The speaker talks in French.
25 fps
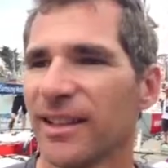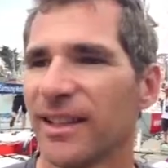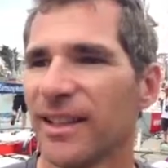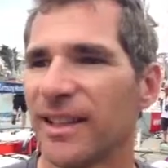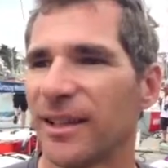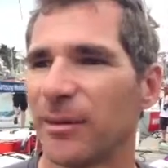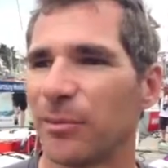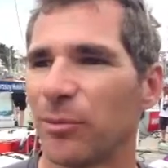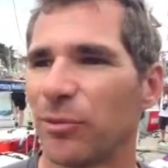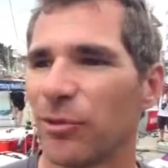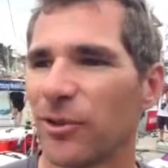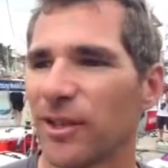
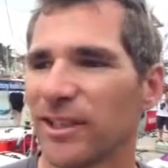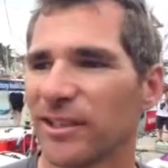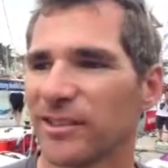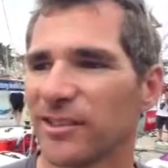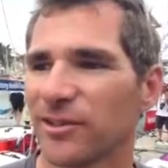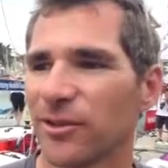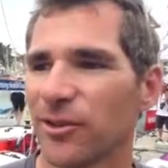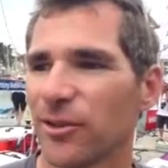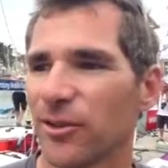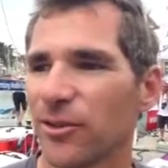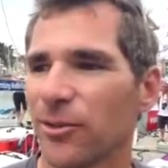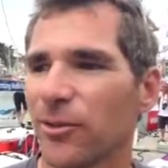Et pour
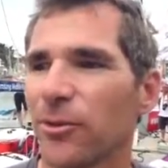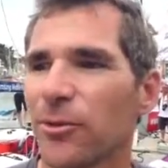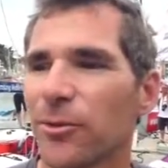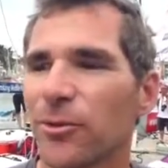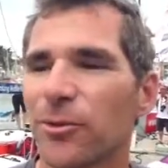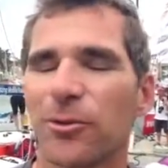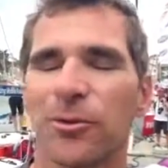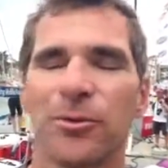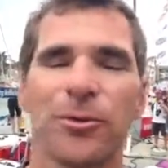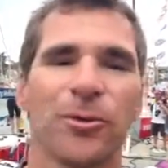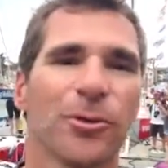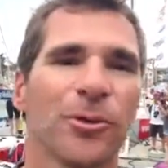l'instant,
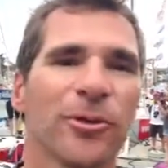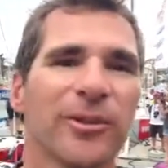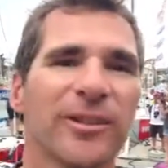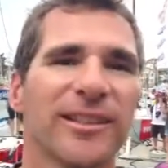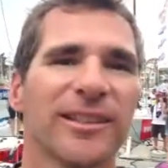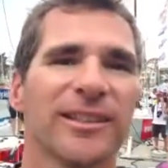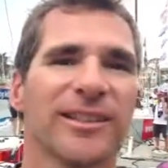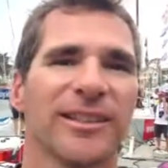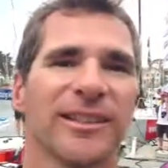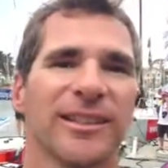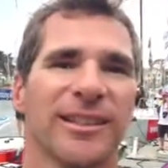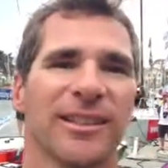aucune autre
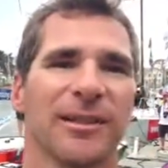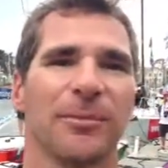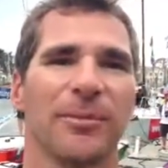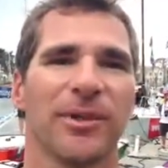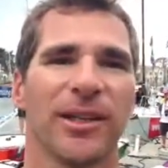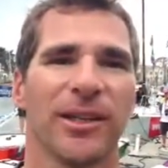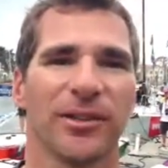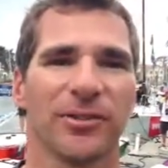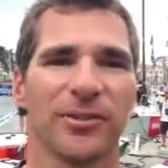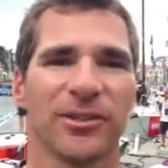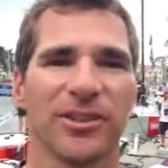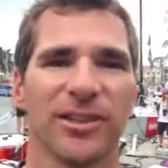des équipes
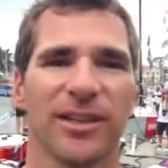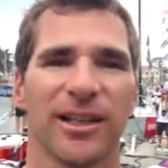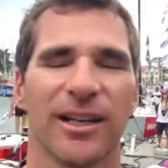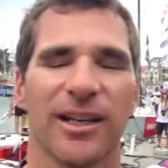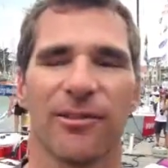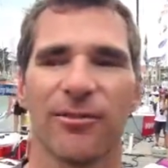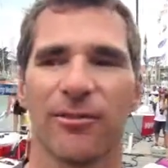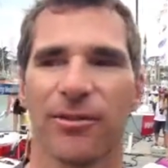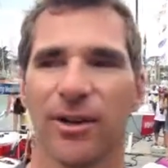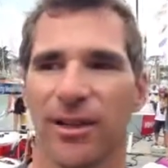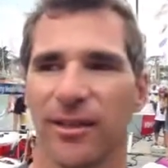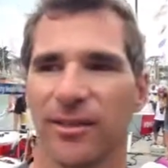n'a réussi à
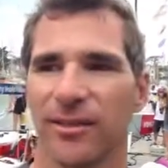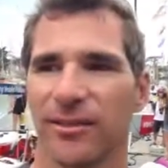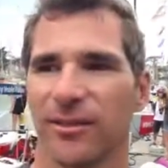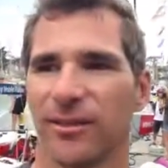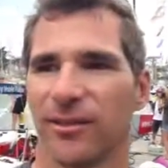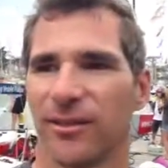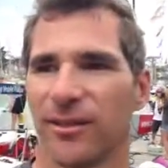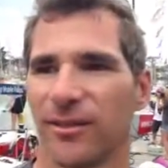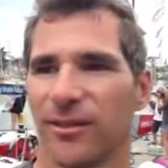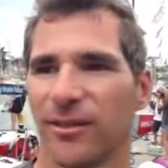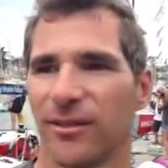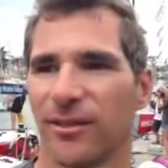l'avoir.
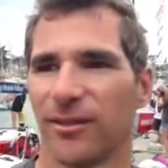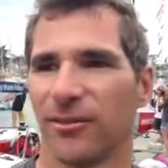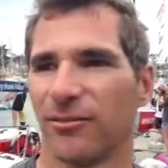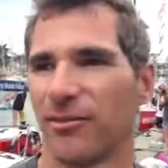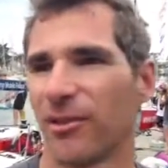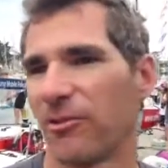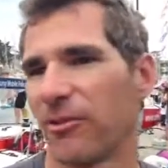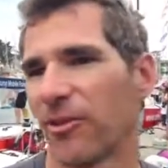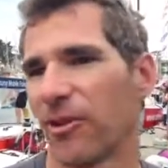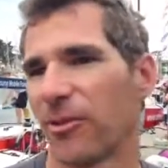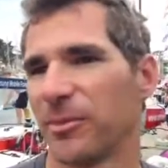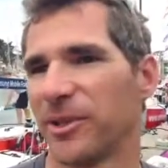on
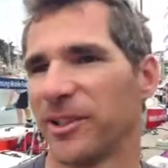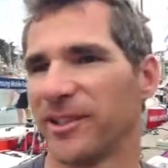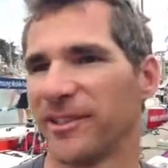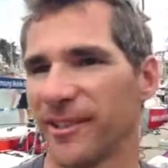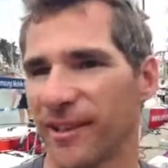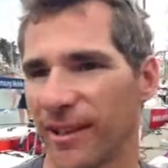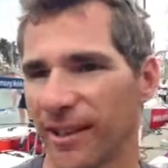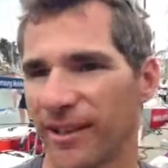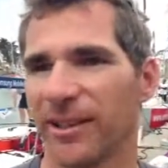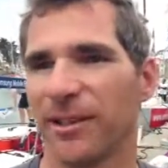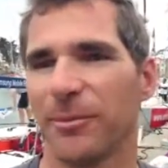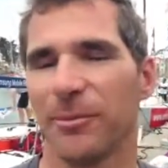va voir en
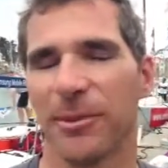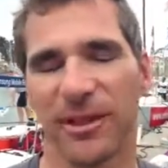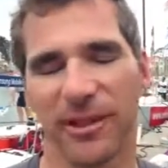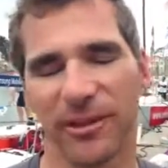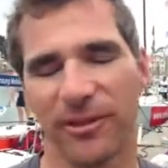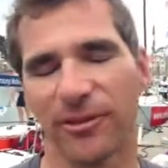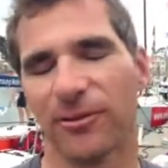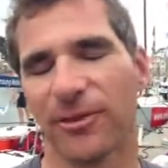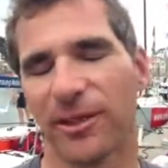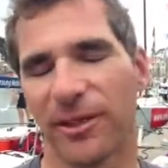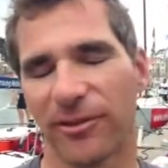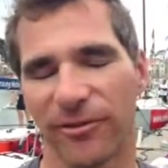Méditerranée,
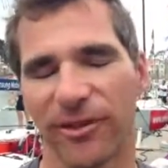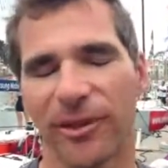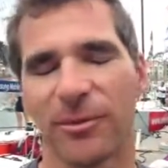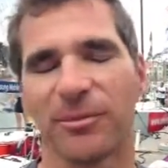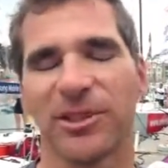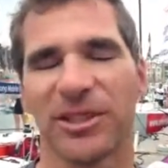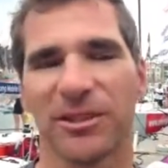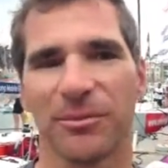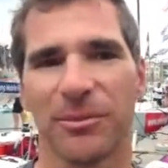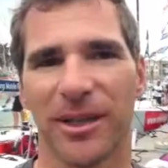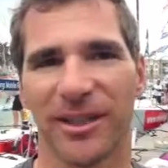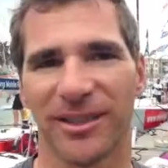mais on a fait un
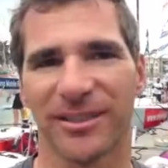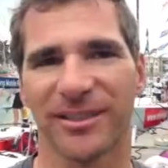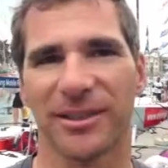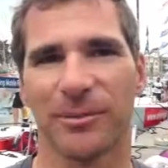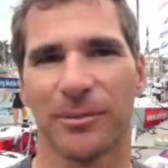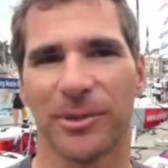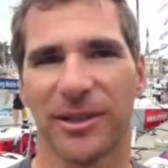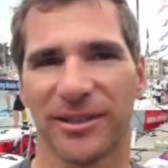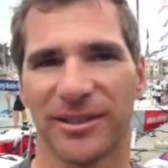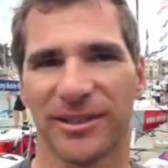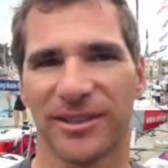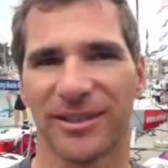petit break
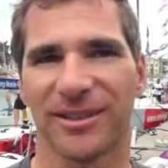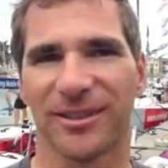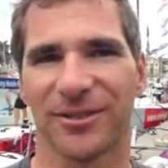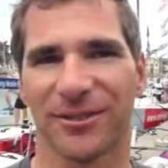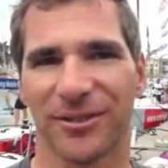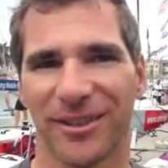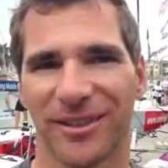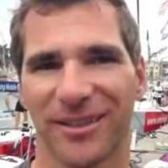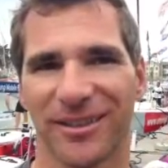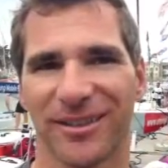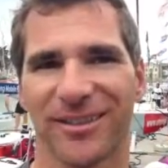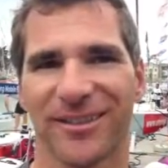sympathique.
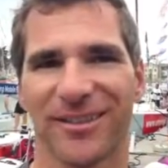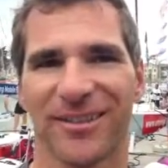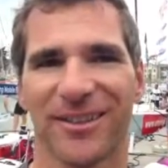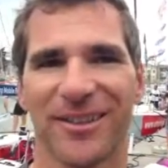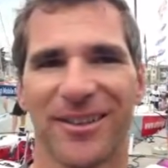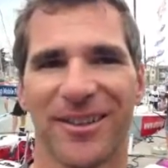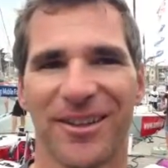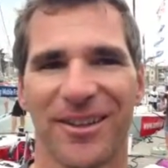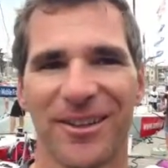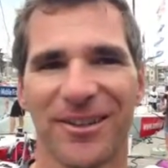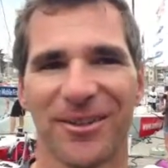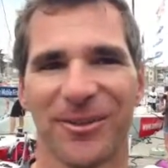On
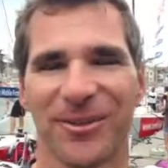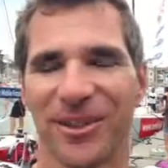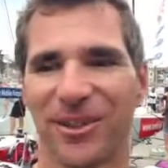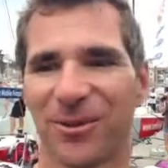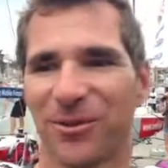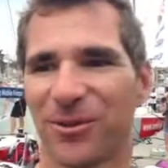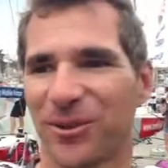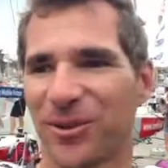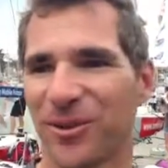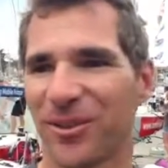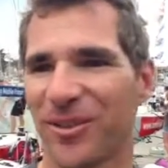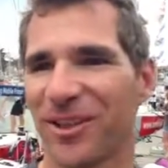est,
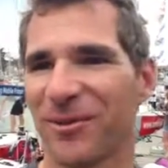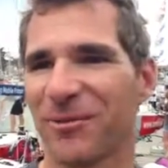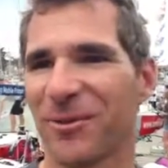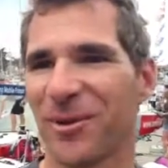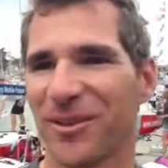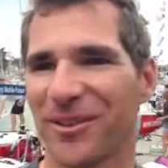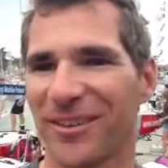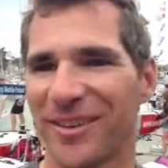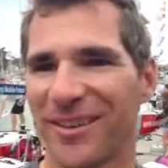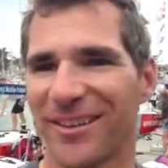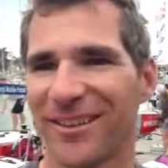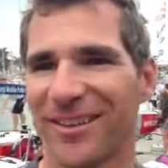content
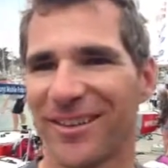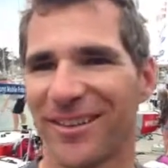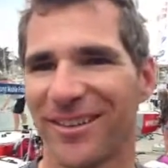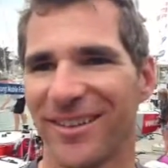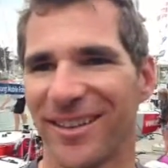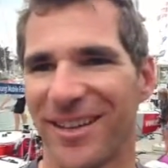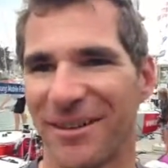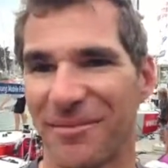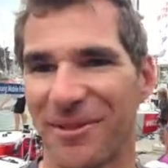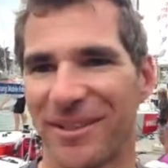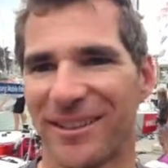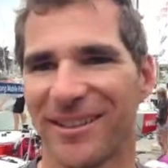d'aborder
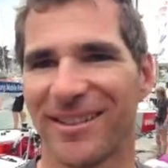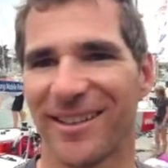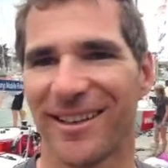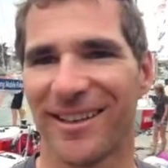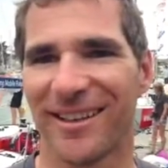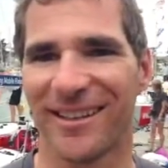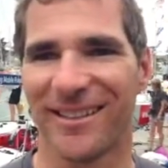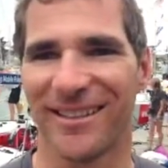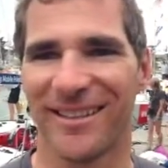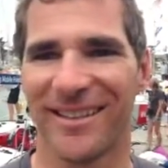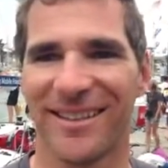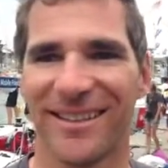la,
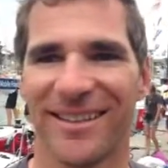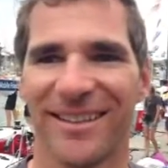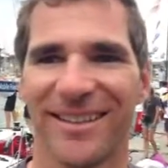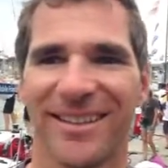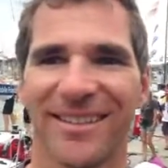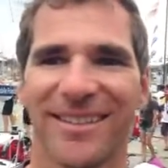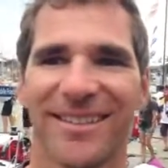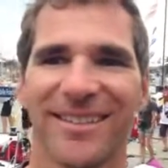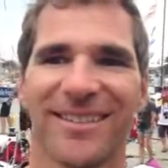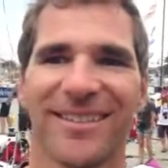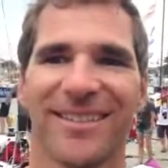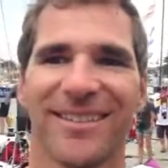Méditerranée
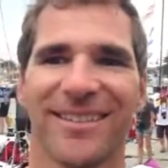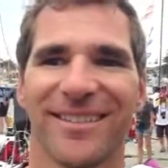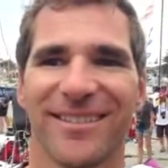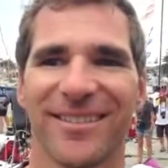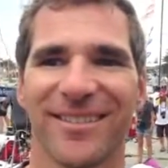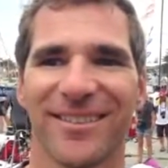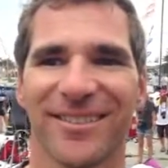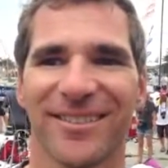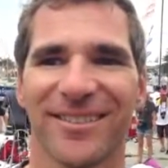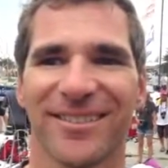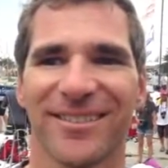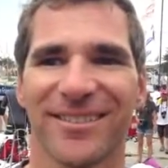
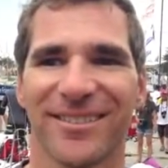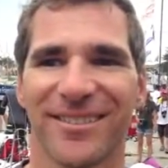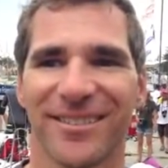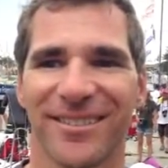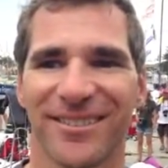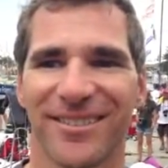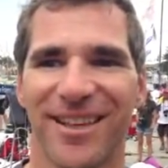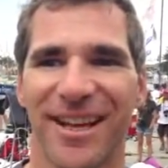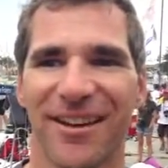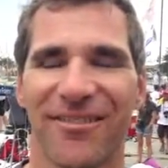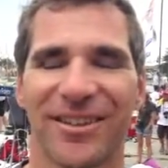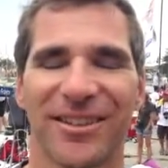
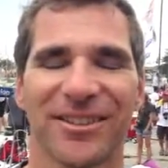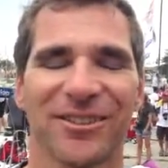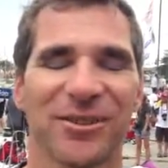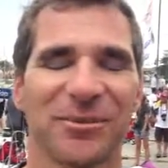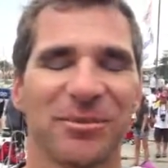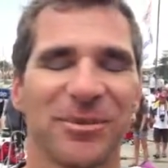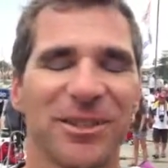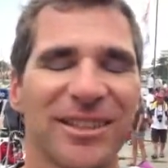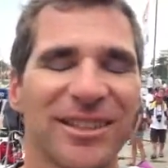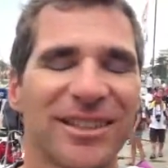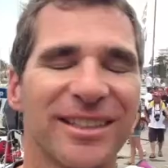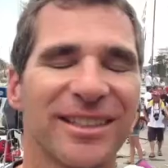avec
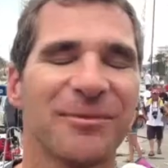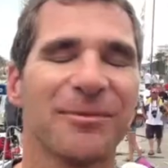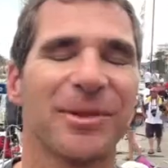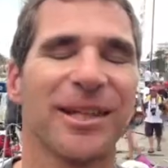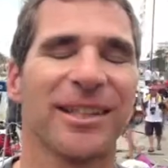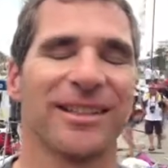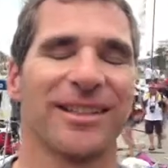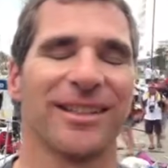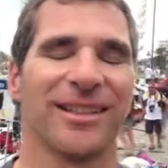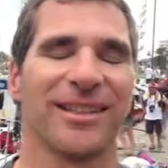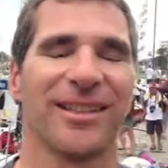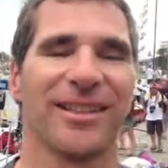ce petit
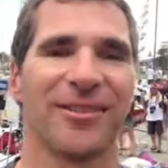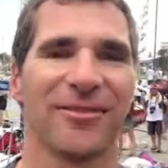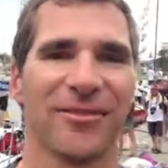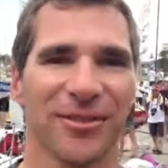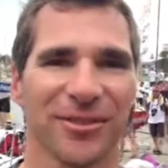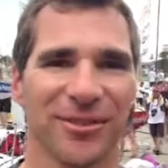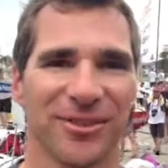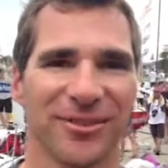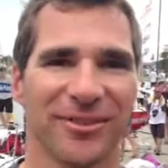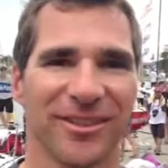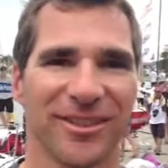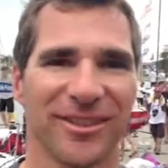matelas
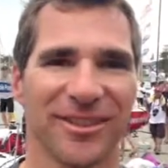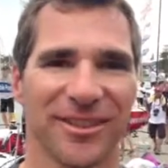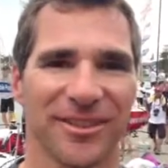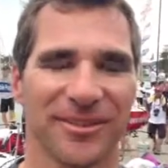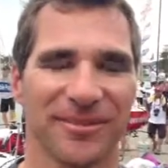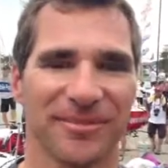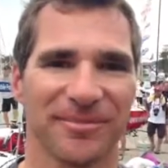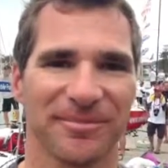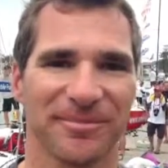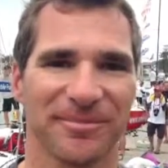d'avance, on va dire.